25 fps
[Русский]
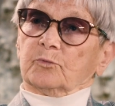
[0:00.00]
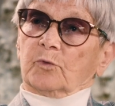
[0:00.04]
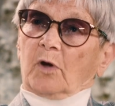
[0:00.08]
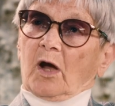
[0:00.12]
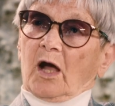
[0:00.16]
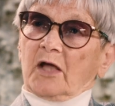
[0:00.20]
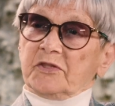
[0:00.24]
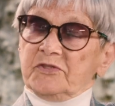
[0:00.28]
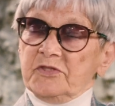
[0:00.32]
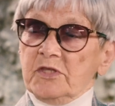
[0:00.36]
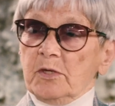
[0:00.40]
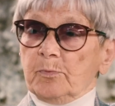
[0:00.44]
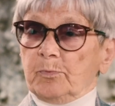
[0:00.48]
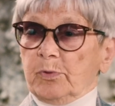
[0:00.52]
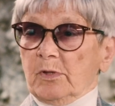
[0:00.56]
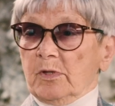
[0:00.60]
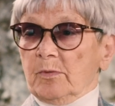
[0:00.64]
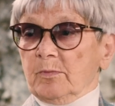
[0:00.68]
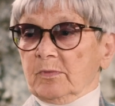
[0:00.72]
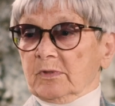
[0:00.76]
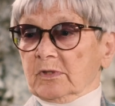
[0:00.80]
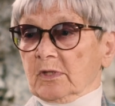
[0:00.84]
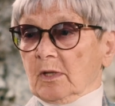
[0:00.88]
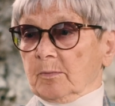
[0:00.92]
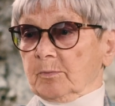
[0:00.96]
одни
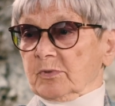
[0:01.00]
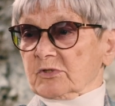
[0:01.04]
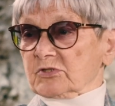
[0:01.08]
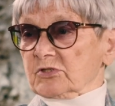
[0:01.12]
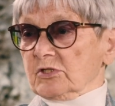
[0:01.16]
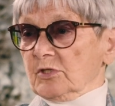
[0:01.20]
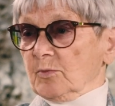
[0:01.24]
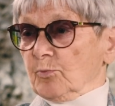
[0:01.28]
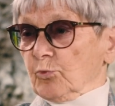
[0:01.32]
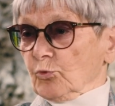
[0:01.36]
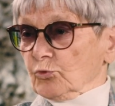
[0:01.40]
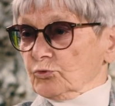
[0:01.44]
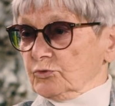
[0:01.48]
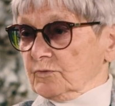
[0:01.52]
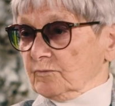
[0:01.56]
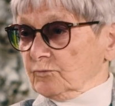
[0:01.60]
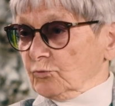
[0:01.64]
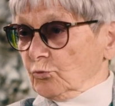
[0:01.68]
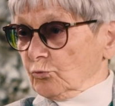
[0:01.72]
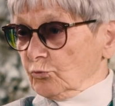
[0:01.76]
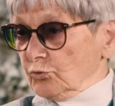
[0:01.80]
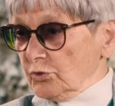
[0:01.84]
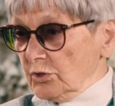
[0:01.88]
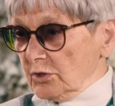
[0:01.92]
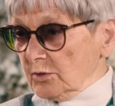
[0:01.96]
племена пошли против
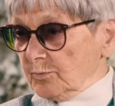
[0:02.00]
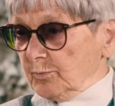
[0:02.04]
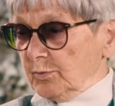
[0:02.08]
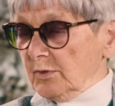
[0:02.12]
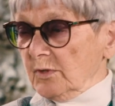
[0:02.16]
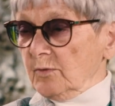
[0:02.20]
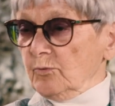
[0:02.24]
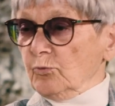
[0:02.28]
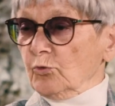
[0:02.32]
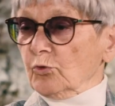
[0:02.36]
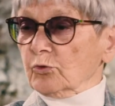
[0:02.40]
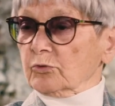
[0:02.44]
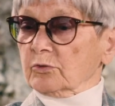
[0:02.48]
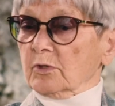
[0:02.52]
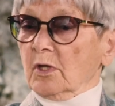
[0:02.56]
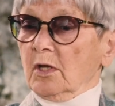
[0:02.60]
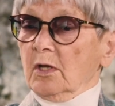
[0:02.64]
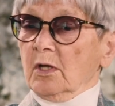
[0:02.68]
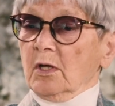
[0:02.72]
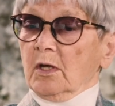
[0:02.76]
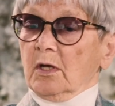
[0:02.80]
других племен.